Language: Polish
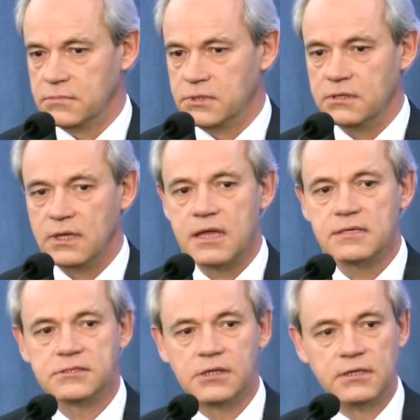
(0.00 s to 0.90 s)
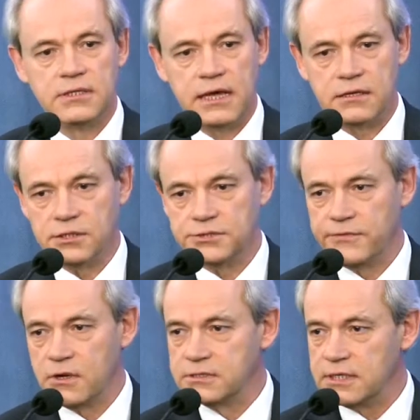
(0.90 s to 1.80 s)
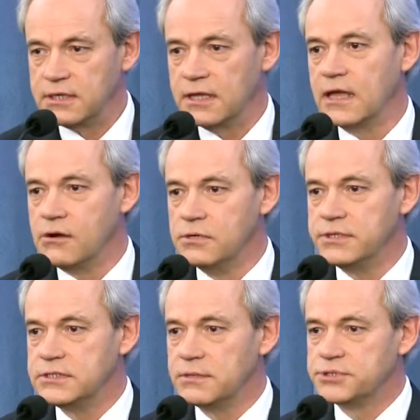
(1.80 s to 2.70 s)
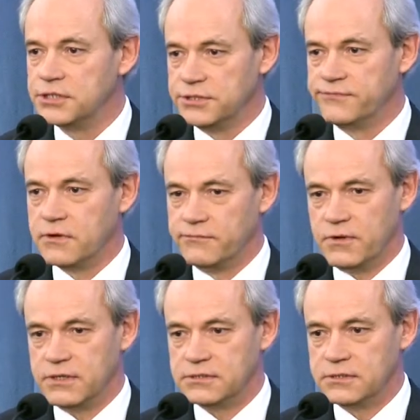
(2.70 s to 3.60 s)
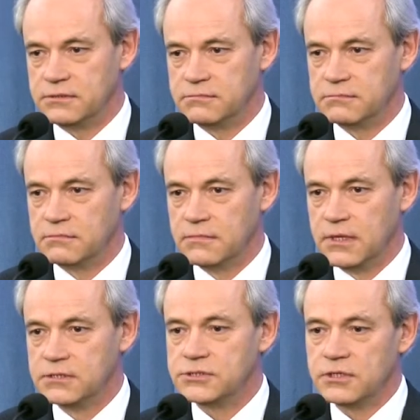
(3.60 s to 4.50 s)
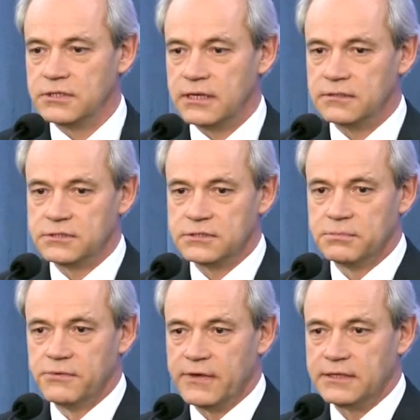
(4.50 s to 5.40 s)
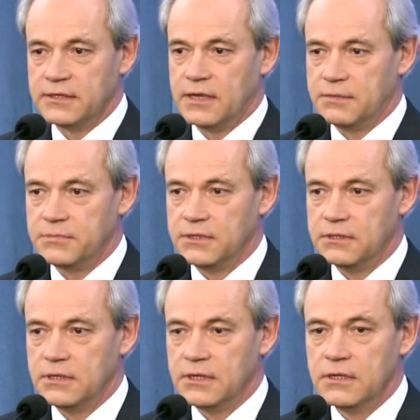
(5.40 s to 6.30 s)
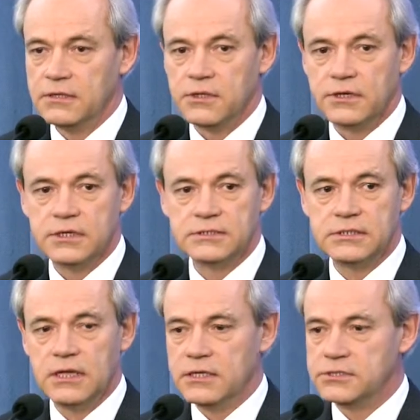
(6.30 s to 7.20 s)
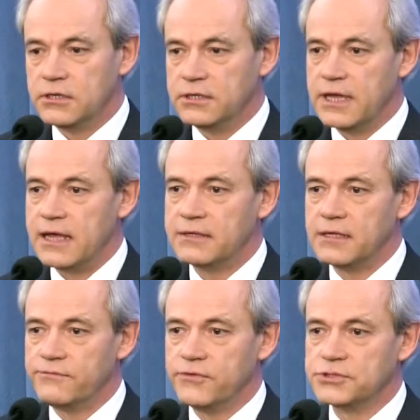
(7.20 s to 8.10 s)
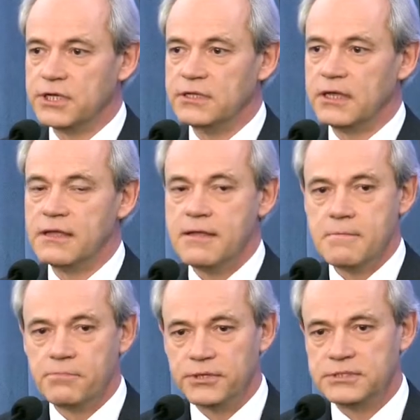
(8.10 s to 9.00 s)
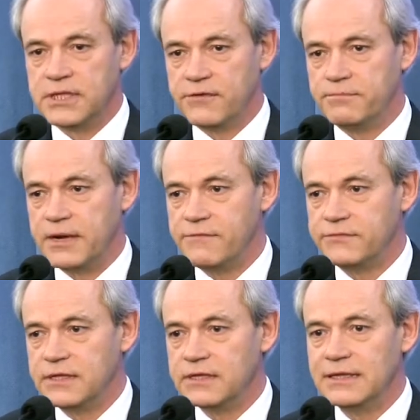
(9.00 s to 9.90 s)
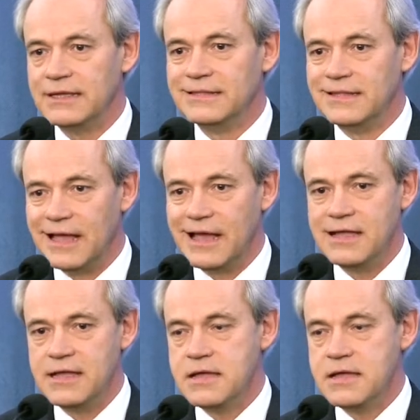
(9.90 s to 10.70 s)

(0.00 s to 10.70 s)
to nie jest solidarność wychodzenia na ulicę przeciwko władzy. Solidarność z obywatelami to jest solidarne tworzenie podstaw prawnych dla